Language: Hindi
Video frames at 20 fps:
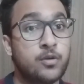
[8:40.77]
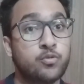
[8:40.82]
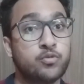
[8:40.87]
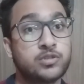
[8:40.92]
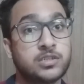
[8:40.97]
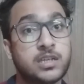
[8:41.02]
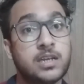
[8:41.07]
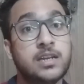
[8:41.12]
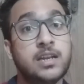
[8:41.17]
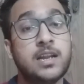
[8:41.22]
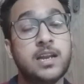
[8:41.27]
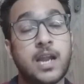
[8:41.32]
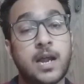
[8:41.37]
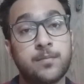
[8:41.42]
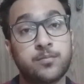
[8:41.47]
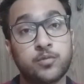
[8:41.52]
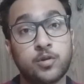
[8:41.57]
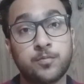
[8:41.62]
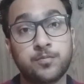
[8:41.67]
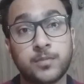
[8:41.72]
उसके लिए
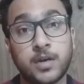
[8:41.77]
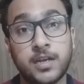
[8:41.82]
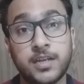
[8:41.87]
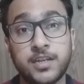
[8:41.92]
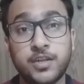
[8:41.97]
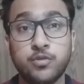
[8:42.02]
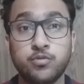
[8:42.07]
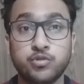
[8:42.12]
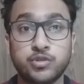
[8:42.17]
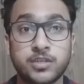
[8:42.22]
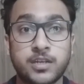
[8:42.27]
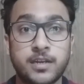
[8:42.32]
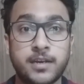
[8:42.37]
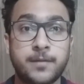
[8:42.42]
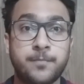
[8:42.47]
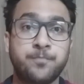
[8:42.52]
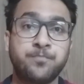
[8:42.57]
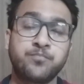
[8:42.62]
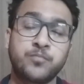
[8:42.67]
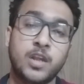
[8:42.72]
लैपटॉप का ही यूज़ करें
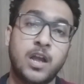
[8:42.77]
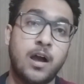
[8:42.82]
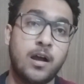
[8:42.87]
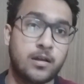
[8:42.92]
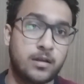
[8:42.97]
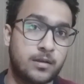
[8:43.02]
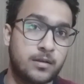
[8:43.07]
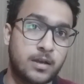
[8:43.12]
हाँ